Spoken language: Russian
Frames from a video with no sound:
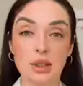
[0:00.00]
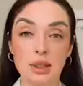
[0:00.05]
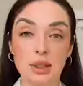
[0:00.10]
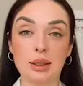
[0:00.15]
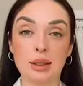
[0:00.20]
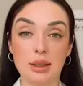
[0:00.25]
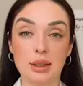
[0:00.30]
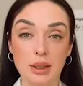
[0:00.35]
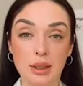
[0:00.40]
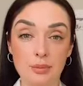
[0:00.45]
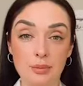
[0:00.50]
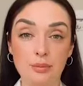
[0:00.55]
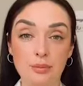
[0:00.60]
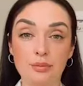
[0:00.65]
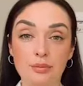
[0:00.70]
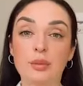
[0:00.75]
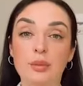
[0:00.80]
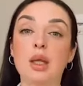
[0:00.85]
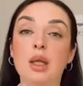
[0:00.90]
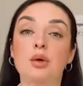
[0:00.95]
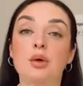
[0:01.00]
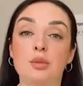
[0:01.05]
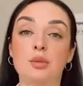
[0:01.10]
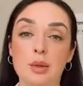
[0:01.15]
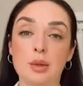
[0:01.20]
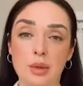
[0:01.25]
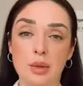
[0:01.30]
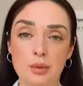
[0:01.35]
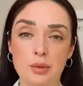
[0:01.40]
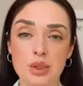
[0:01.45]
да-да-да, он
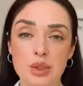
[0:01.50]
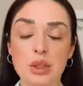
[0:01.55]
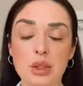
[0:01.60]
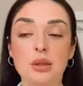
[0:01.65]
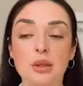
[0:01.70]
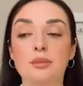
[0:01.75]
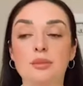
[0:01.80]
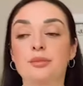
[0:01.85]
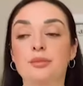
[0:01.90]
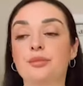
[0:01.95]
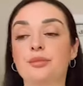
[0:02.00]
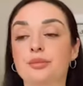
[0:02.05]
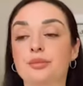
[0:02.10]
мне пообещал,